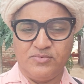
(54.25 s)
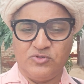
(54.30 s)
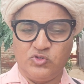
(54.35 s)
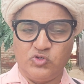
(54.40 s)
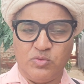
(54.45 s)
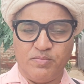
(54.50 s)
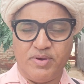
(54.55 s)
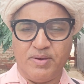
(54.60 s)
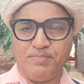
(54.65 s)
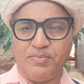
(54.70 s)

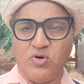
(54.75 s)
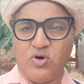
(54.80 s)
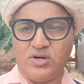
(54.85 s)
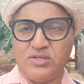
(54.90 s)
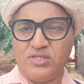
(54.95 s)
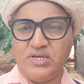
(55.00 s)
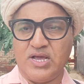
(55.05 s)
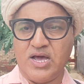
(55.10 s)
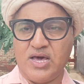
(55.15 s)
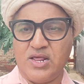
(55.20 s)
जो मैं प्लॉट
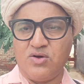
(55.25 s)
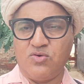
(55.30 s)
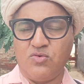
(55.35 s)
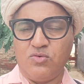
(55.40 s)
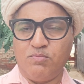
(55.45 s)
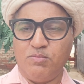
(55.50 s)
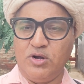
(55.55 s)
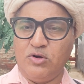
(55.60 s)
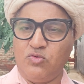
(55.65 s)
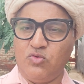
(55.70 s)
दिखा रहा हूँ
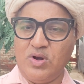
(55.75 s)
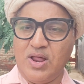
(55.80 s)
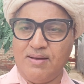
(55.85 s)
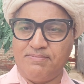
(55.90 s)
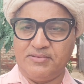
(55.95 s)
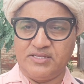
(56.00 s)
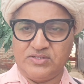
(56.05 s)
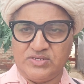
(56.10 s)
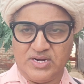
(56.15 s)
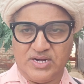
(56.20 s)
बिल्कुल
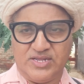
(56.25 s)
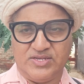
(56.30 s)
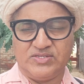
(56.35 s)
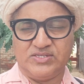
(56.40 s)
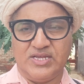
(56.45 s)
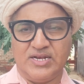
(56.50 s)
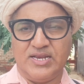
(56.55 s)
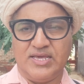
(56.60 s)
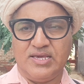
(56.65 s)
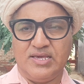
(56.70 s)
आप तसली
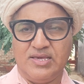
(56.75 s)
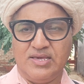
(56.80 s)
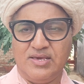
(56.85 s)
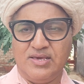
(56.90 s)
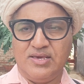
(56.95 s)
से लें आ,